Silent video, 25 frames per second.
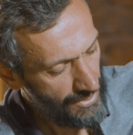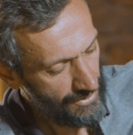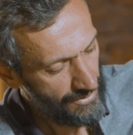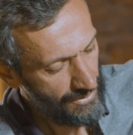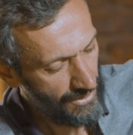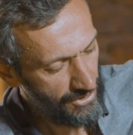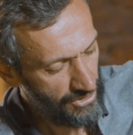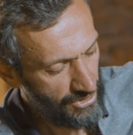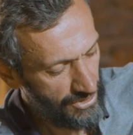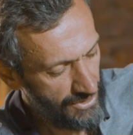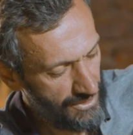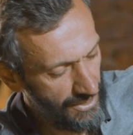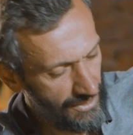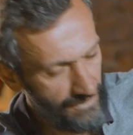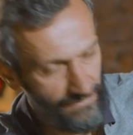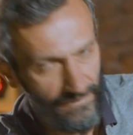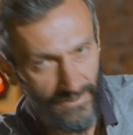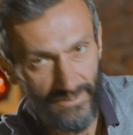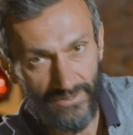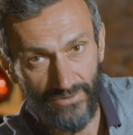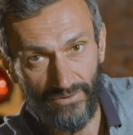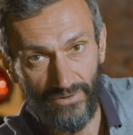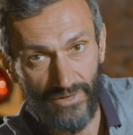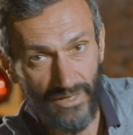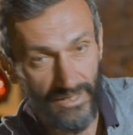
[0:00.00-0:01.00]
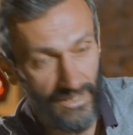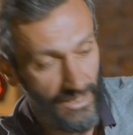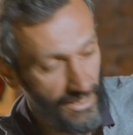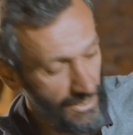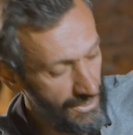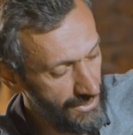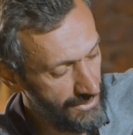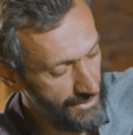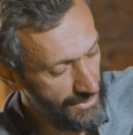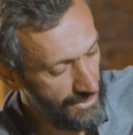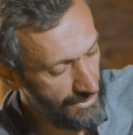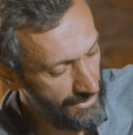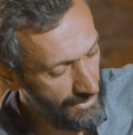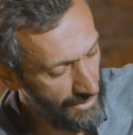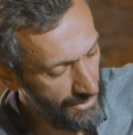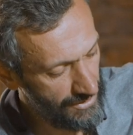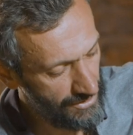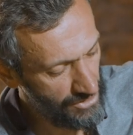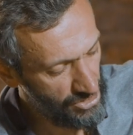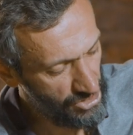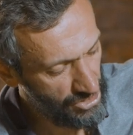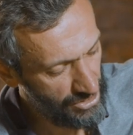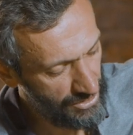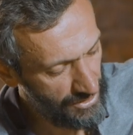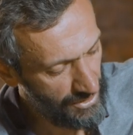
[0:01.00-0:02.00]
Значит, соответственно, третья
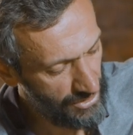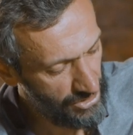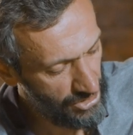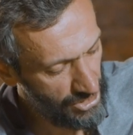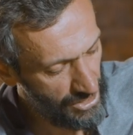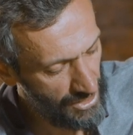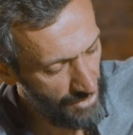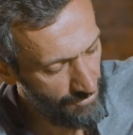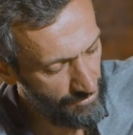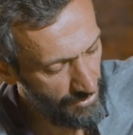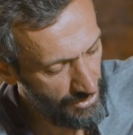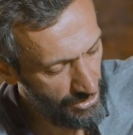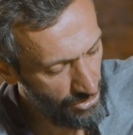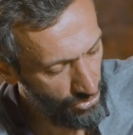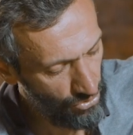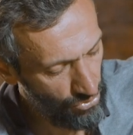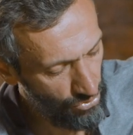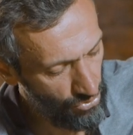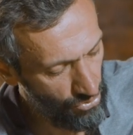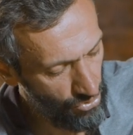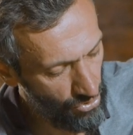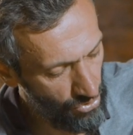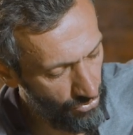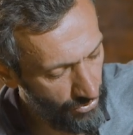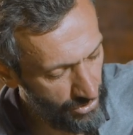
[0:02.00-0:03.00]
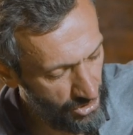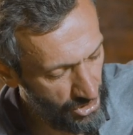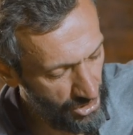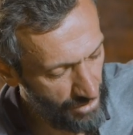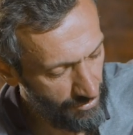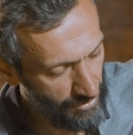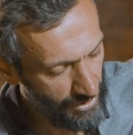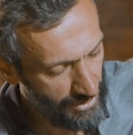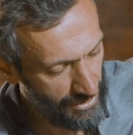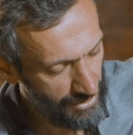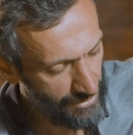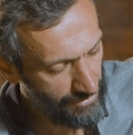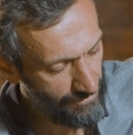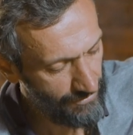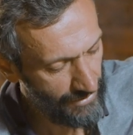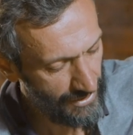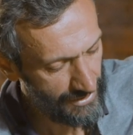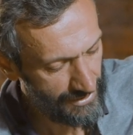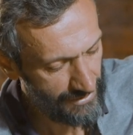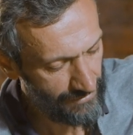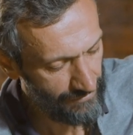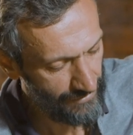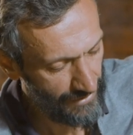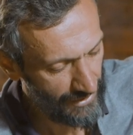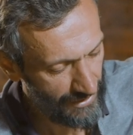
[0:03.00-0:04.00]
карточка должна быть другого, чем они
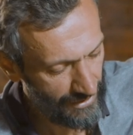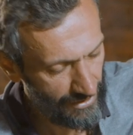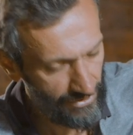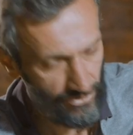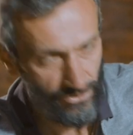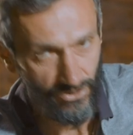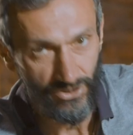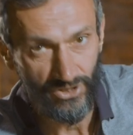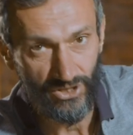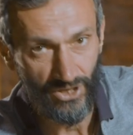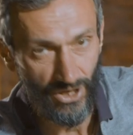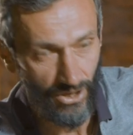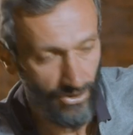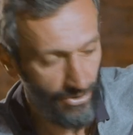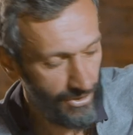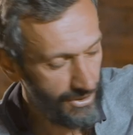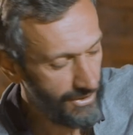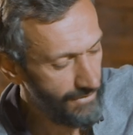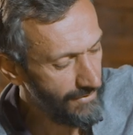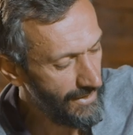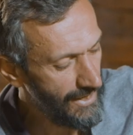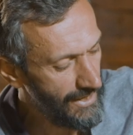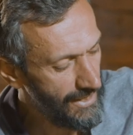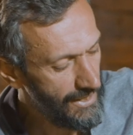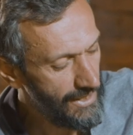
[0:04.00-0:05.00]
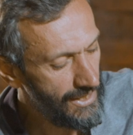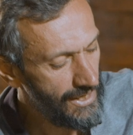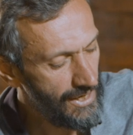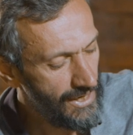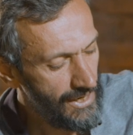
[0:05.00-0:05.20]
два цвета, то есть зеленого.